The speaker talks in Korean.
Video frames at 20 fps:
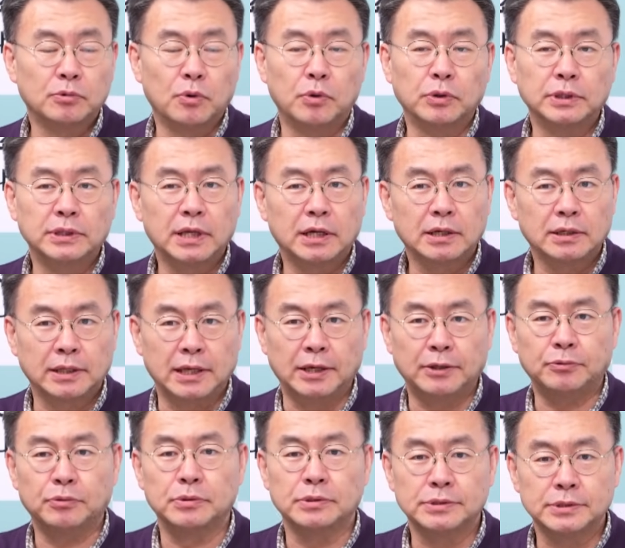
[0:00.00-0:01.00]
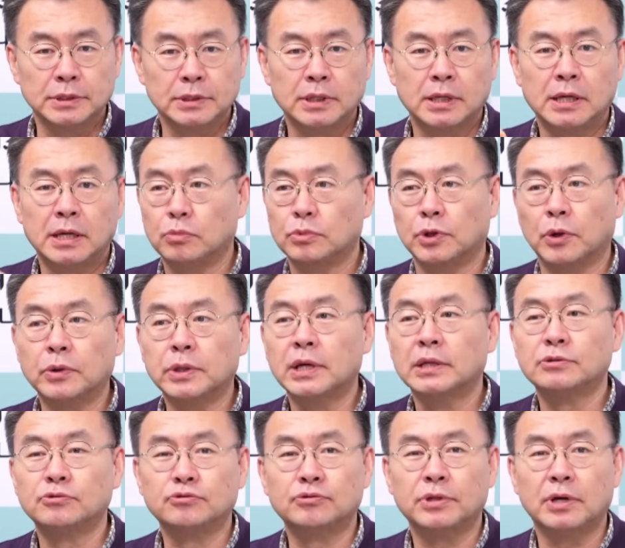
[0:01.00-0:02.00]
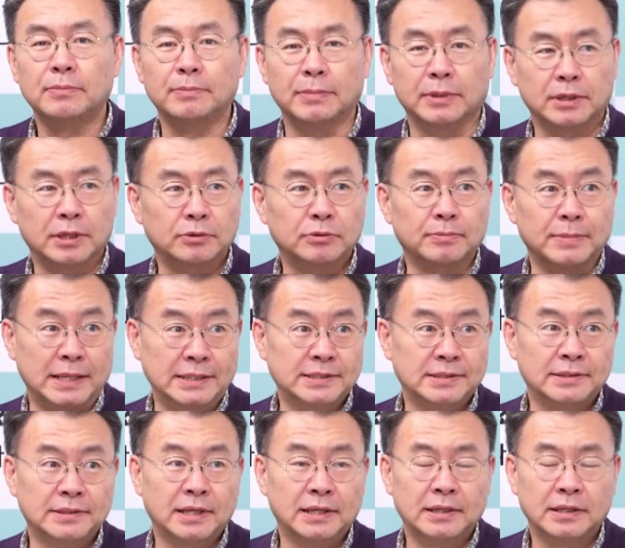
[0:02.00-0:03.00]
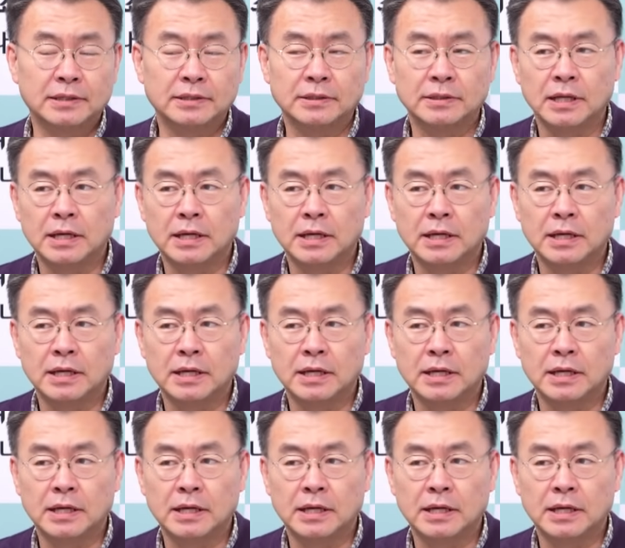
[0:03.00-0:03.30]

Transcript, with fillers: 거기다가 계속 이제 영양주사 계속 맞힌다라는